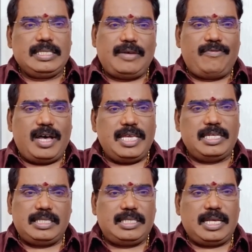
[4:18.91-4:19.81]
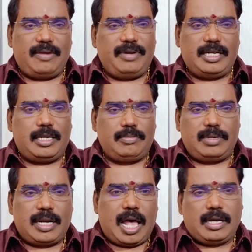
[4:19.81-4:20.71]
செவ்வாயின் ஸ்திர வீட்டிலும்
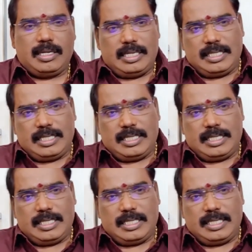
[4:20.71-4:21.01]
ராகு